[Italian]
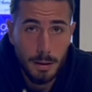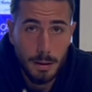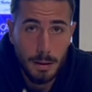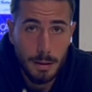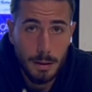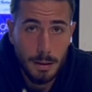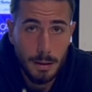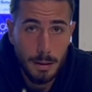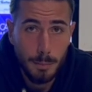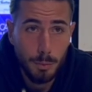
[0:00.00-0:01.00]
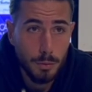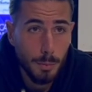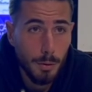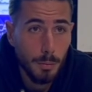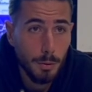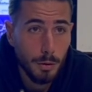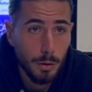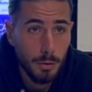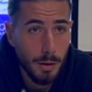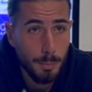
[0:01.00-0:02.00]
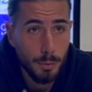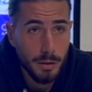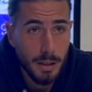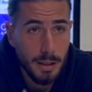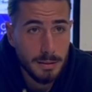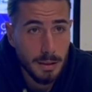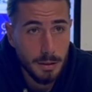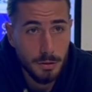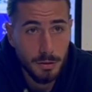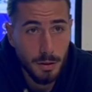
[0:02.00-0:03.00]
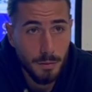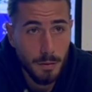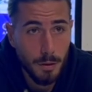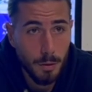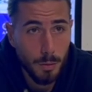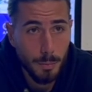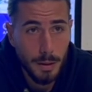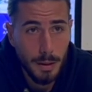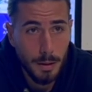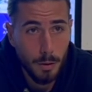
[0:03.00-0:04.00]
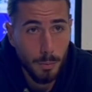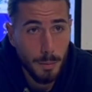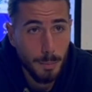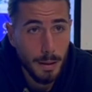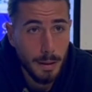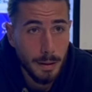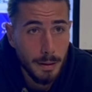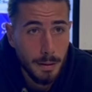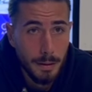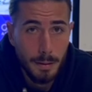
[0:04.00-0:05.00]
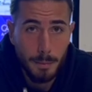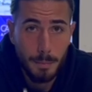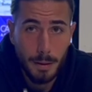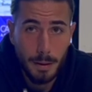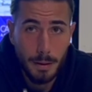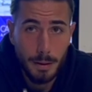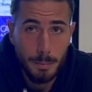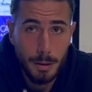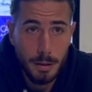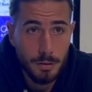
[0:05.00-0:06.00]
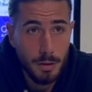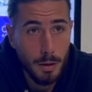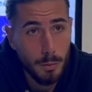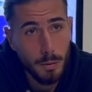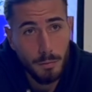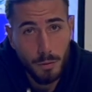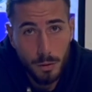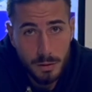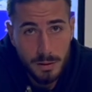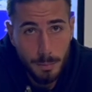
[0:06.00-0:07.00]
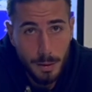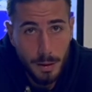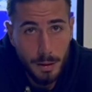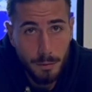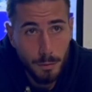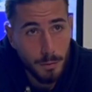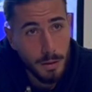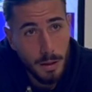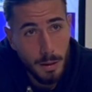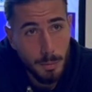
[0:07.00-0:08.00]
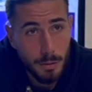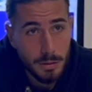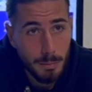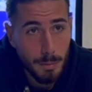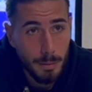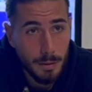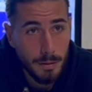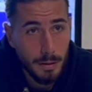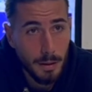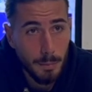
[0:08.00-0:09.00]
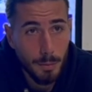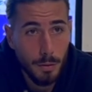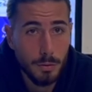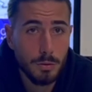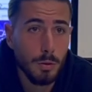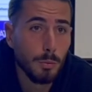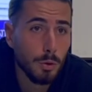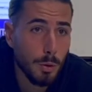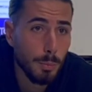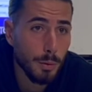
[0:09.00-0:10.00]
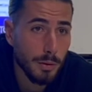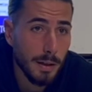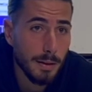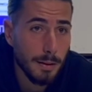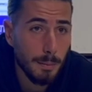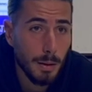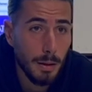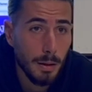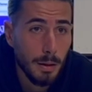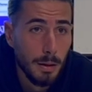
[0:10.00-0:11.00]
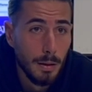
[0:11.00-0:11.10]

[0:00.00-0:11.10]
che, che, appunto abbiamo portato tre punti a casa che ci servivano come, come il pane per, perché ci danno una forza per affrontare le prossime partite che per noi sono molto importanti per,